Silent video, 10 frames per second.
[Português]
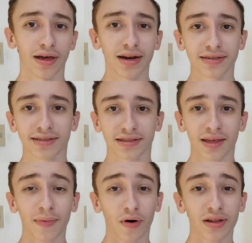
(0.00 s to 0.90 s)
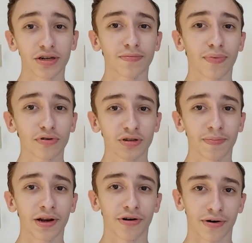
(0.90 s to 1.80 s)
Eles têm uma qualidade um pouco
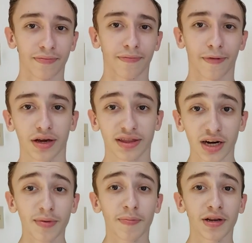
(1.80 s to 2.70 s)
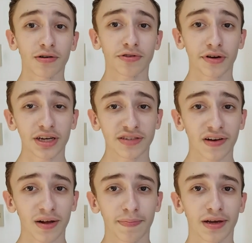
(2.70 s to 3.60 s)
superior. Então, na minha opinião, só esse
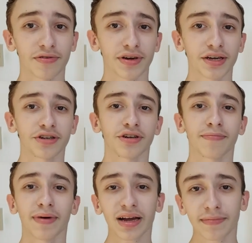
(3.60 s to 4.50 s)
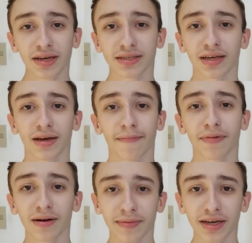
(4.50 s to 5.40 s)
vale a pena, o kit de Megamix,
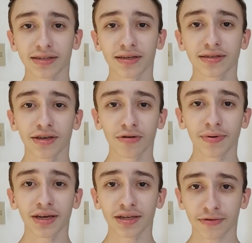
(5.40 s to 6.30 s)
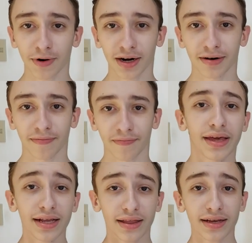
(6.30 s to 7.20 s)
Pyramix, Skube e Square.
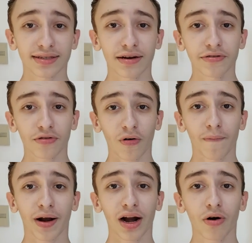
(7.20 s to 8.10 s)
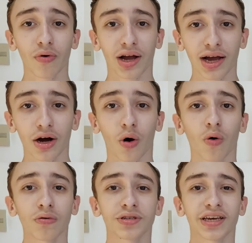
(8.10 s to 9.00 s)
Tem intenção de comprar o
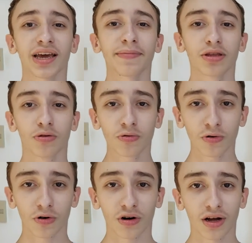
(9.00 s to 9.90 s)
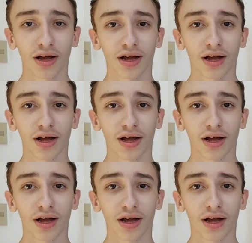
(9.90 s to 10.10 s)
Gun 11M Duo?